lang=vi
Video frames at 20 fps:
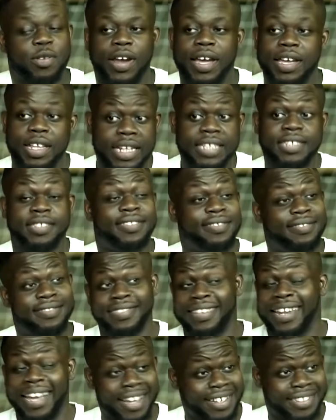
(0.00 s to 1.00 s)
Chuyện đó hẳn rất
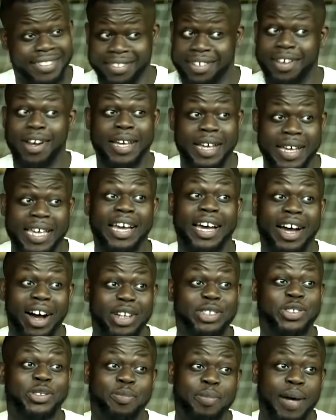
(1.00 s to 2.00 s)
tuyệt. Nếu Arsenal
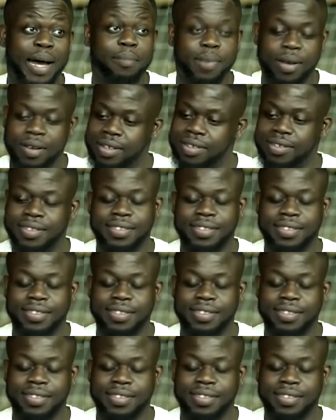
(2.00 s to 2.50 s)
mạnh mẽ trở lại,